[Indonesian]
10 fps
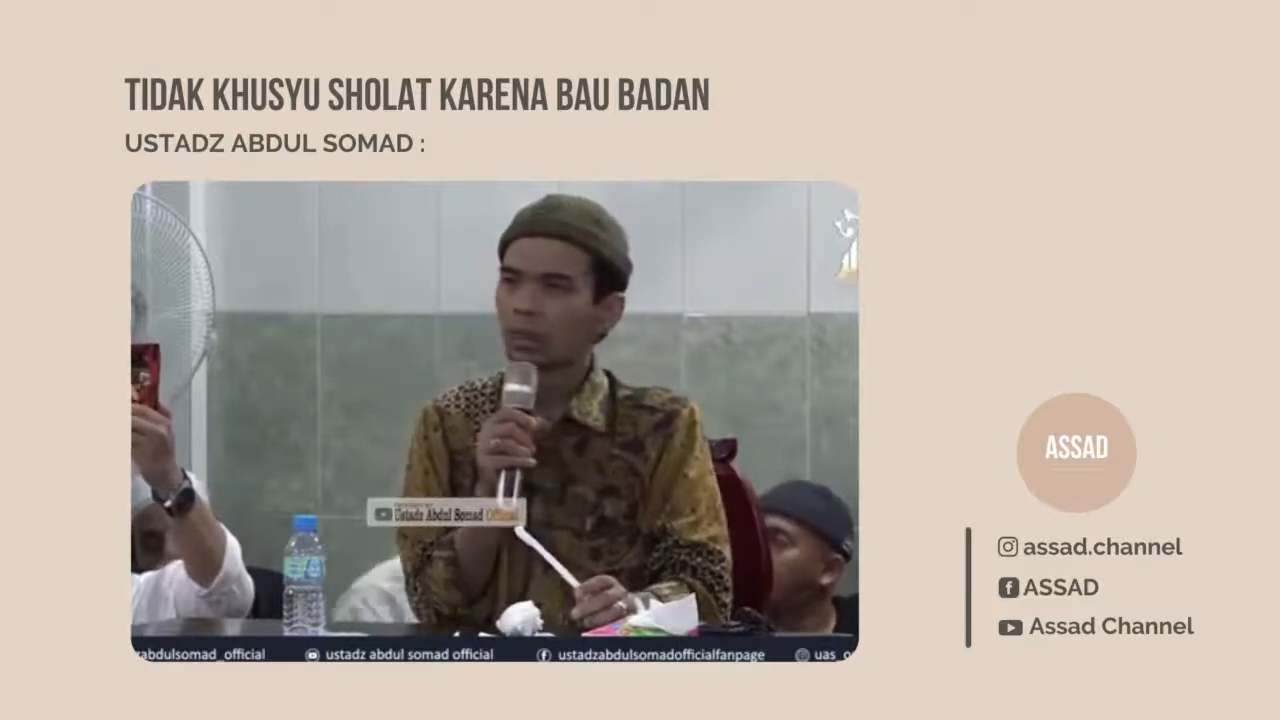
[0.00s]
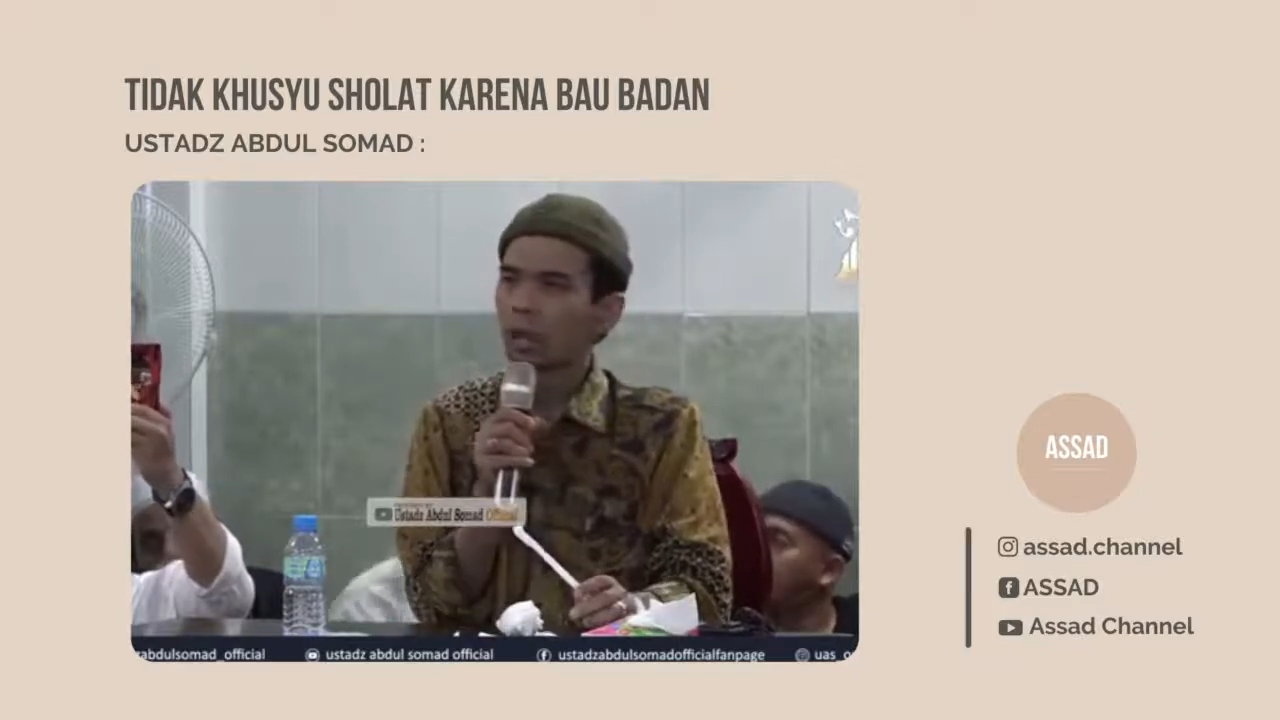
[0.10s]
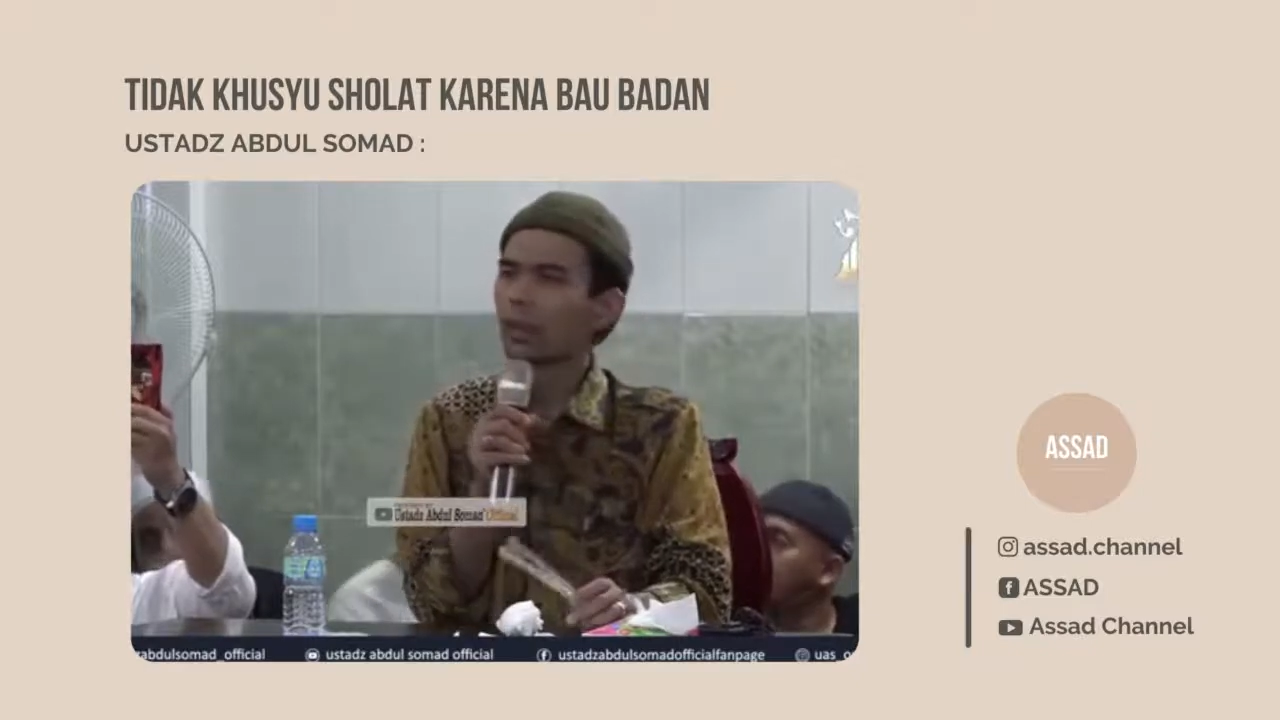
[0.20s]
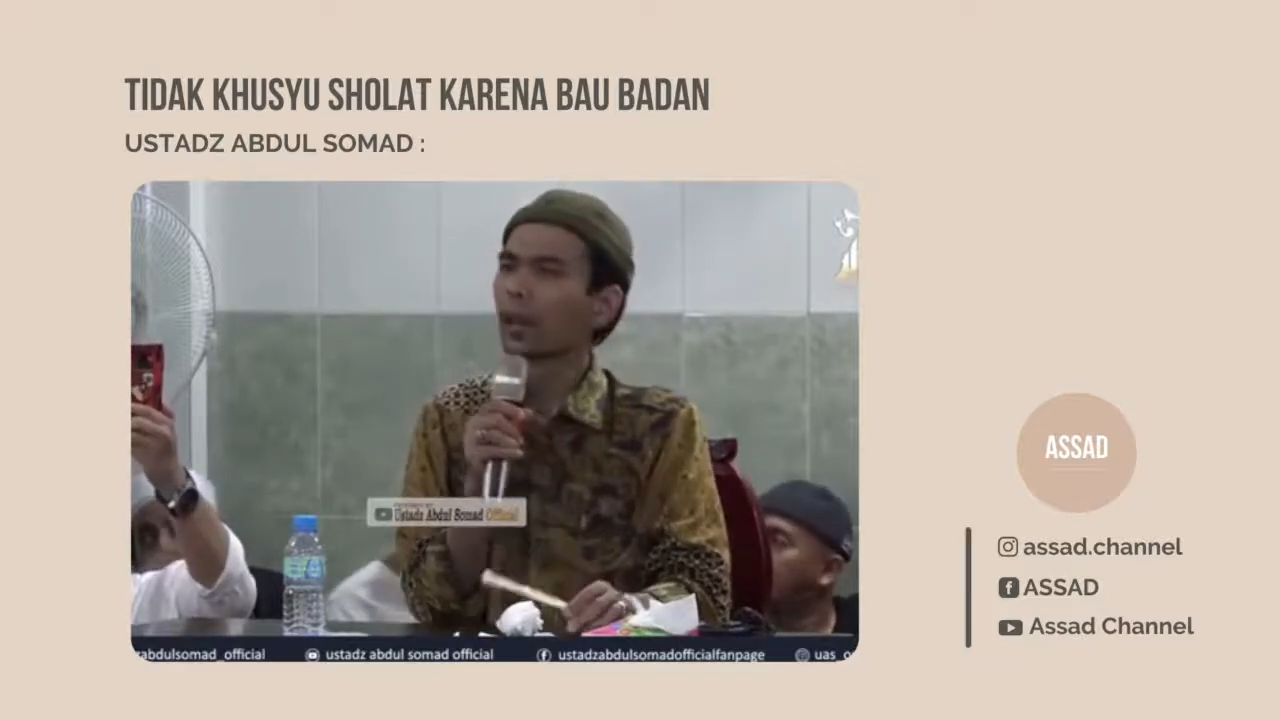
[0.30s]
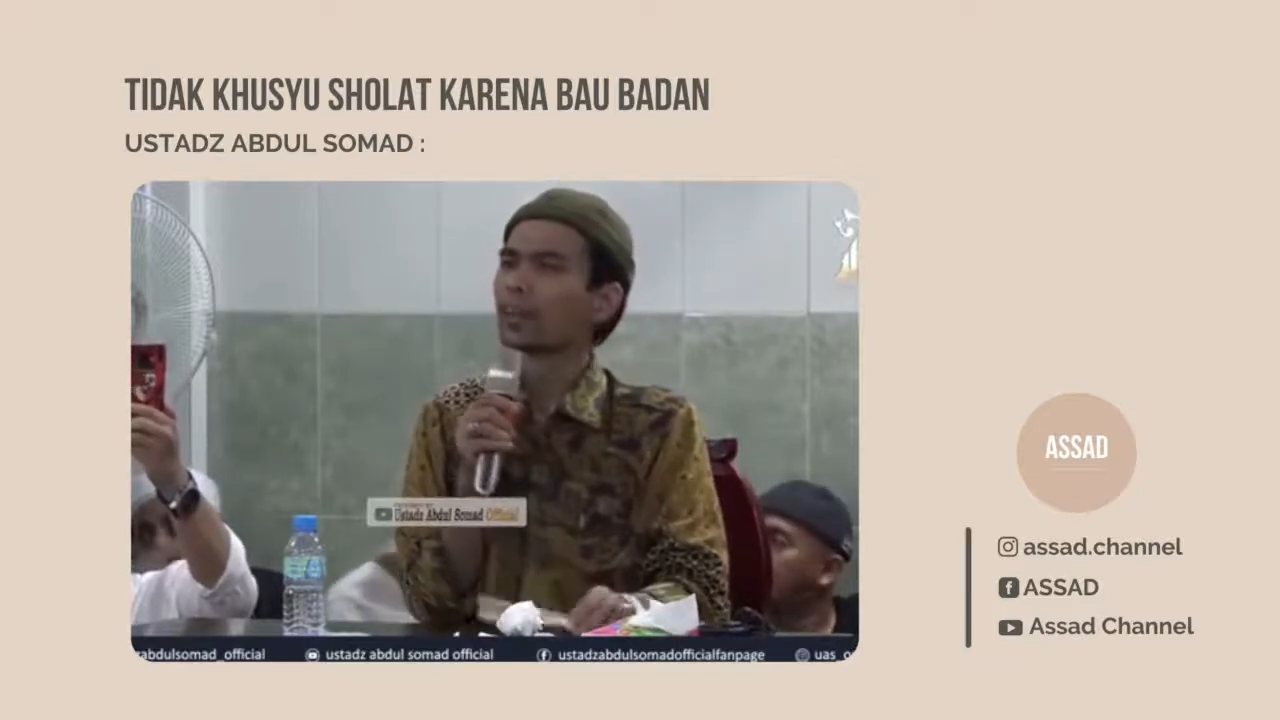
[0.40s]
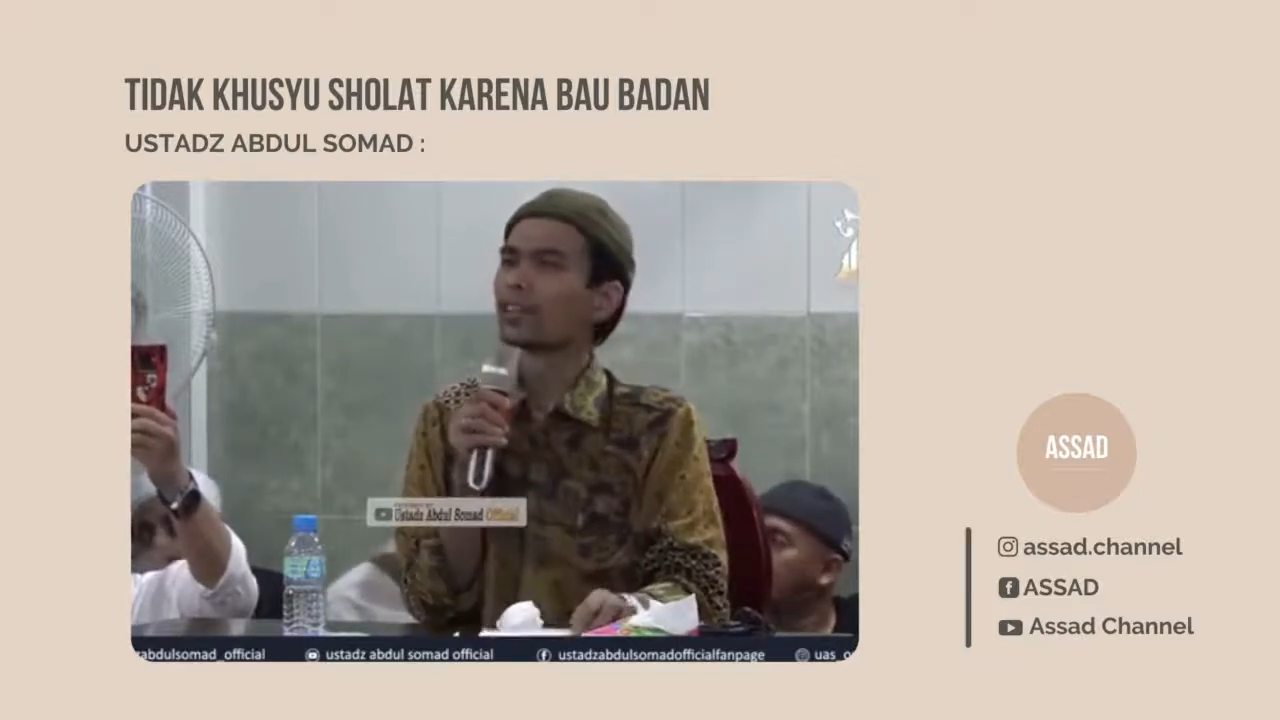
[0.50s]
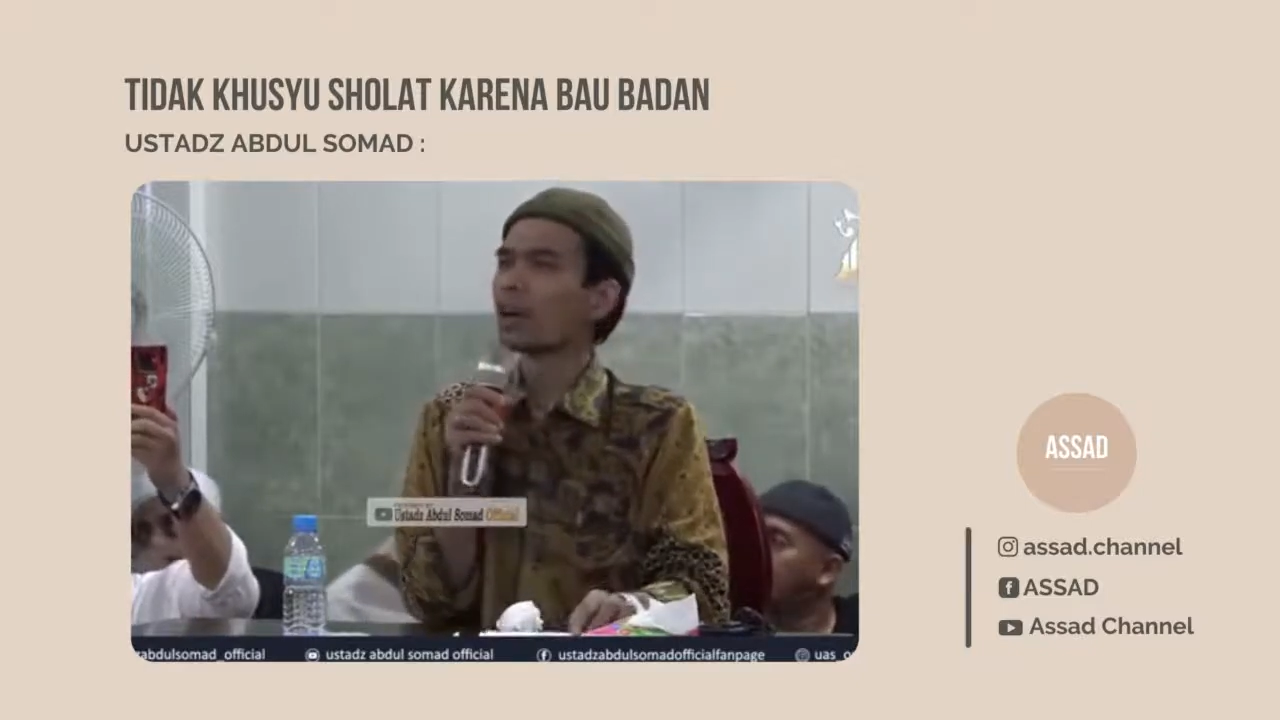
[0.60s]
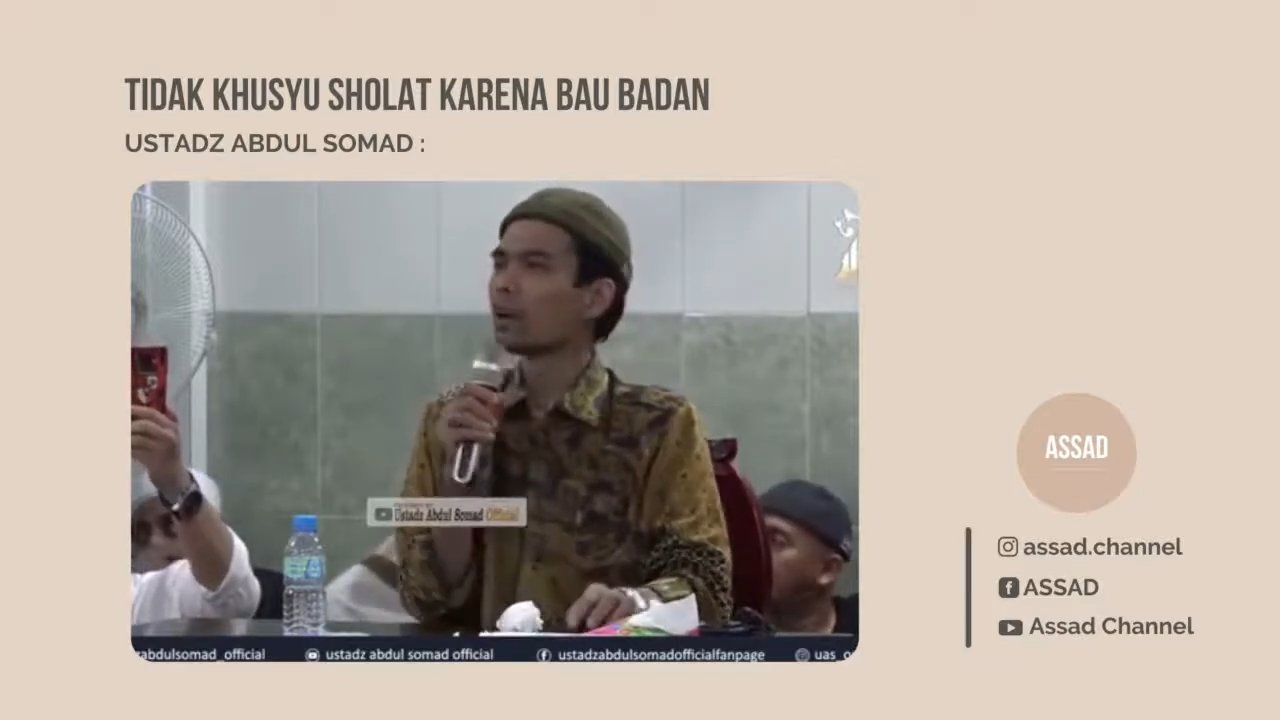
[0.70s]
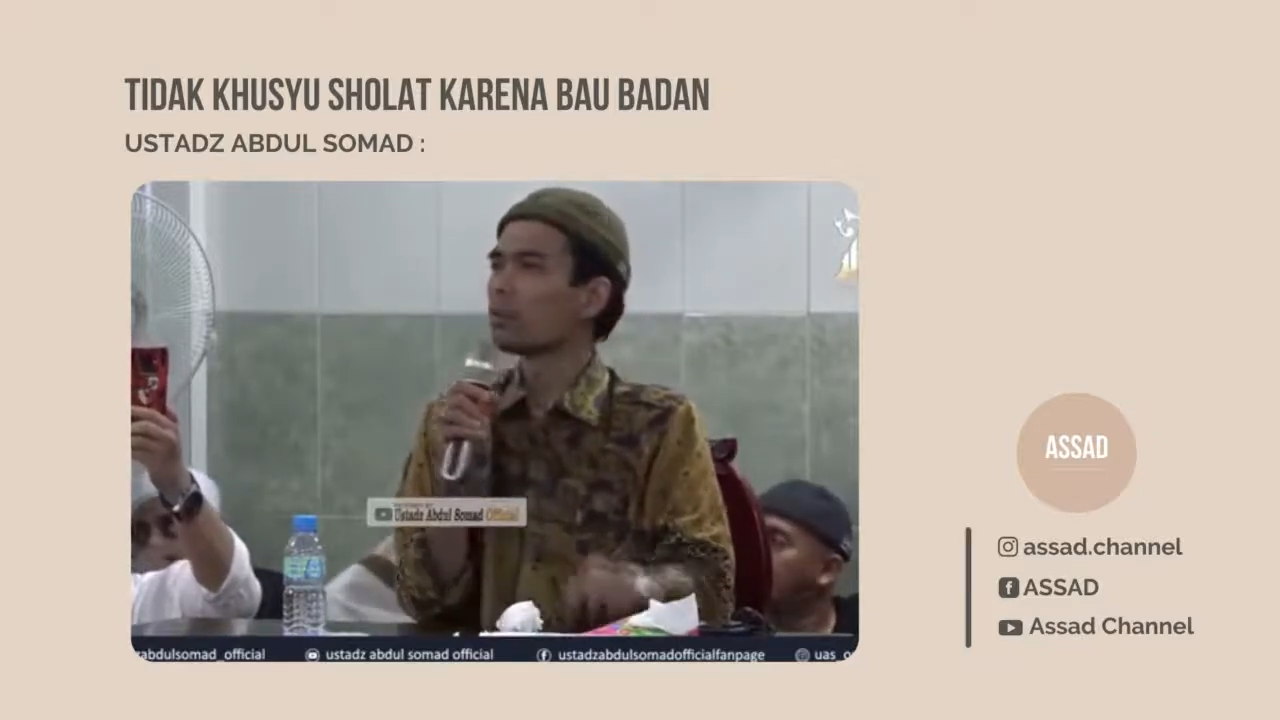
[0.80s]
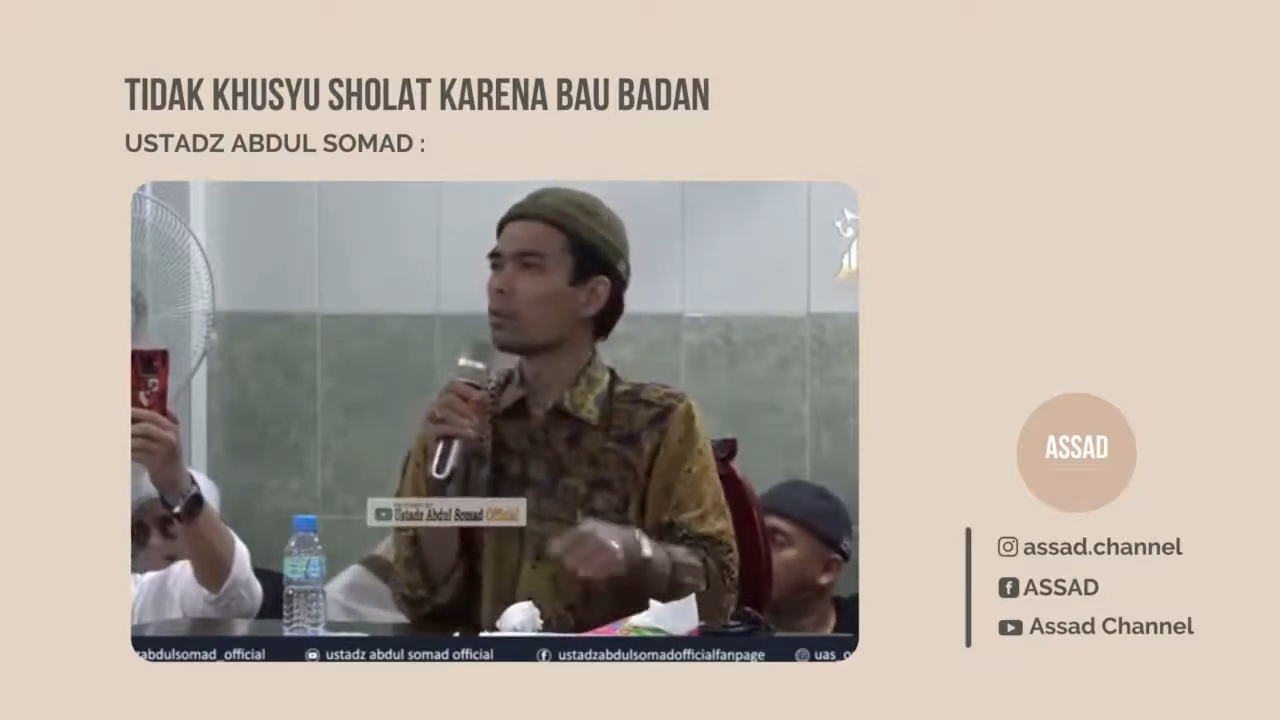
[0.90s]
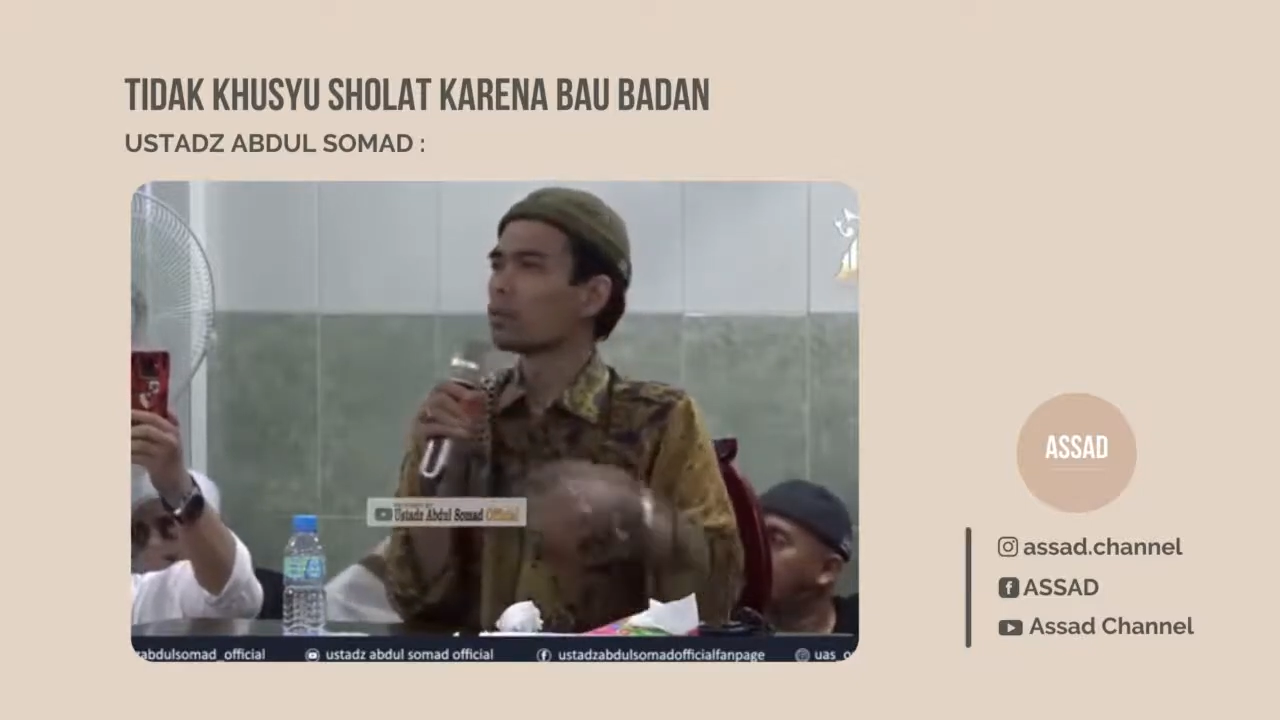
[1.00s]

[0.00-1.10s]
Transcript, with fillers: Nah, dengan cara